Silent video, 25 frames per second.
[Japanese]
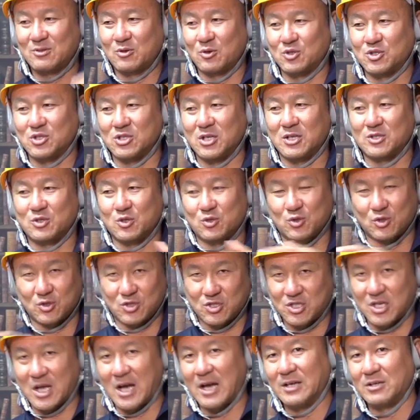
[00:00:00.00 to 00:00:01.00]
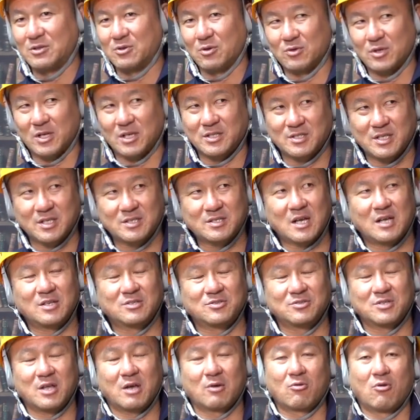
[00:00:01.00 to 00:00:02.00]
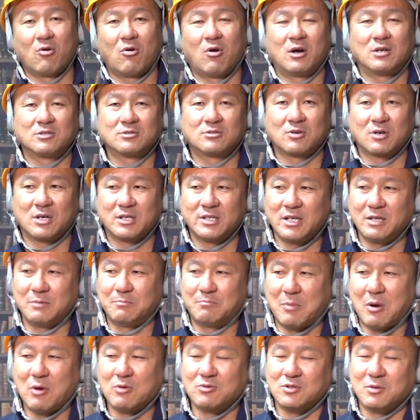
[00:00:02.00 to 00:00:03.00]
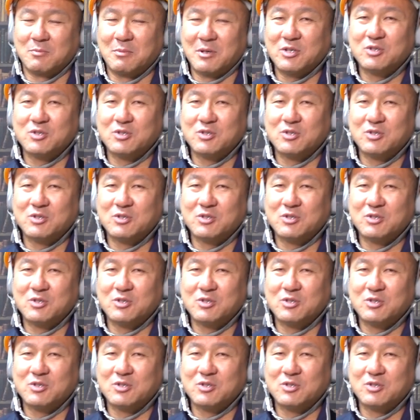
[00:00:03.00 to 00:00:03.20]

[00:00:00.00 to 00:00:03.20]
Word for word: 年がちょっと近い人たちで30代後半とかでいっぱいあるんですけど、